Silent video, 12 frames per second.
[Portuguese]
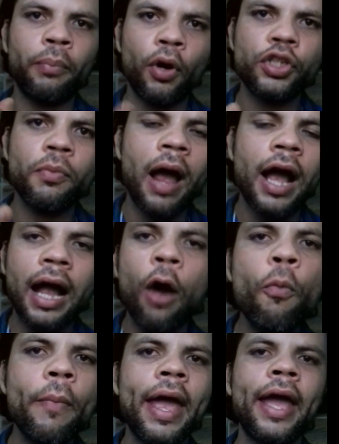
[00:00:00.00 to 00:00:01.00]
pode marcar
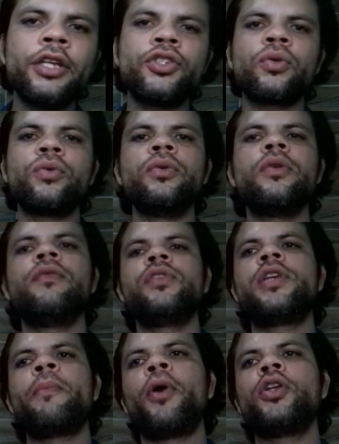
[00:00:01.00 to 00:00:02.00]
um médico
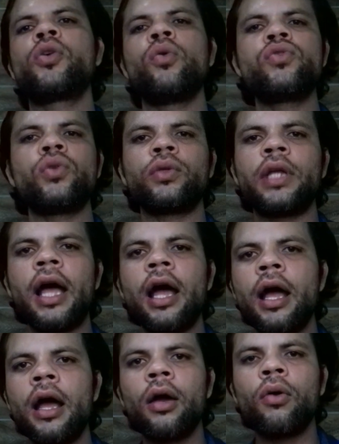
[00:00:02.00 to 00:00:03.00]
você pode consultar
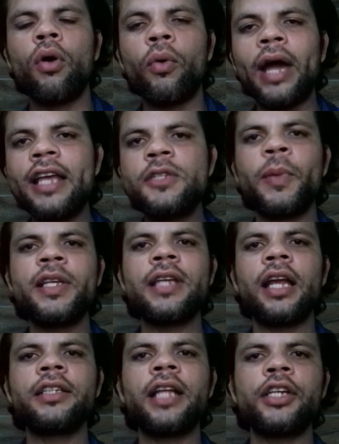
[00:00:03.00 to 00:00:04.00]
qualquer
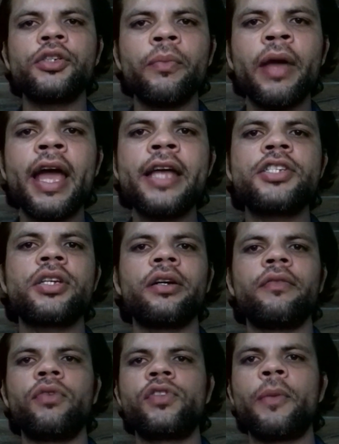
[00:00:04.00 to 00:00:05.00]
especialidade médica,
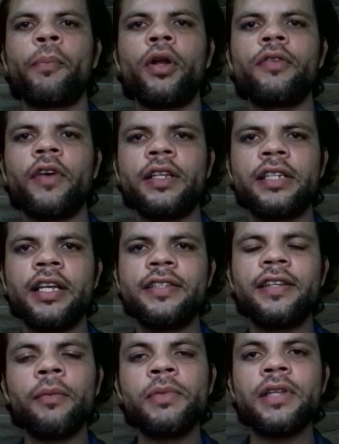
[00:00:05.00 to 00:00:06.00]
você pode fazer
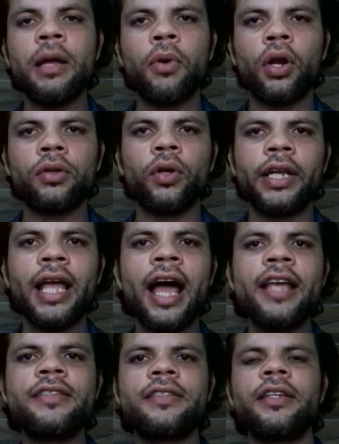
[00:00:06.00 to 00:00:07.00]
exames
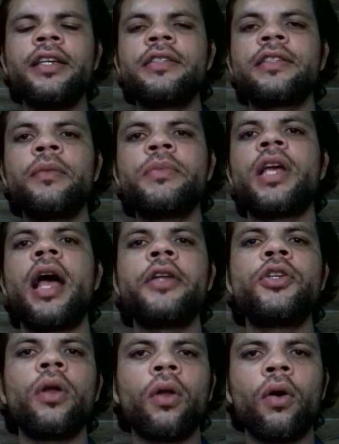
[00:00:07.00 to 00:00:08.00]
laboratoriais e exames
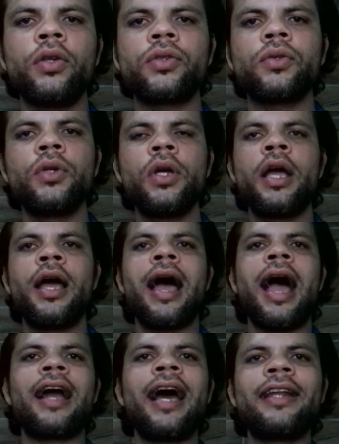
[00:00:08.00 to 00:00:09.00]
radiológicos.
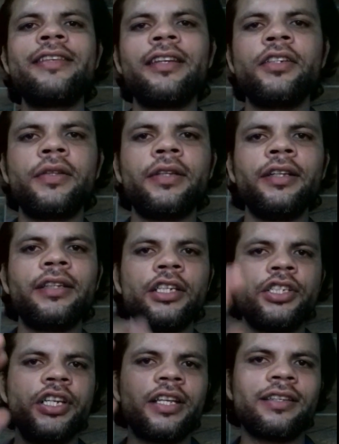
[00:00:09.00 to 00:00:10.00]
A carência de 30
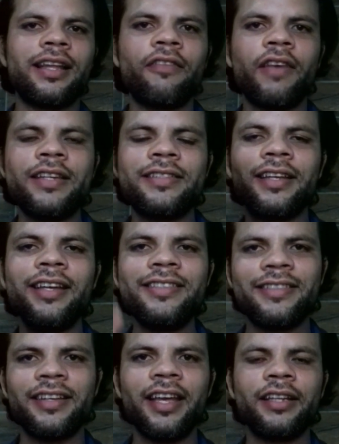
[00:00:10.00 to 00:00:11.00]
dias ela vai ser
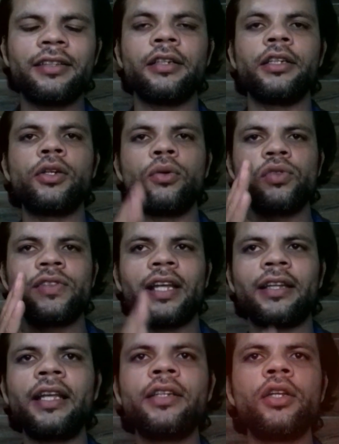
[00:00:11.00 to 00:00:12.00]
isenta e com
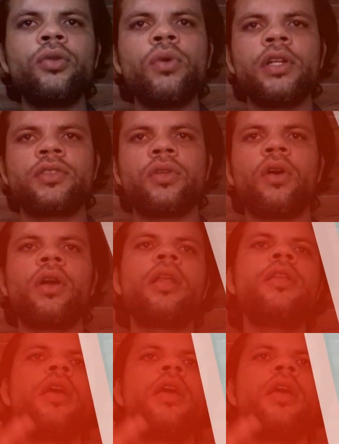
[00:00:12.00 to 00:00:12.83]
72 horas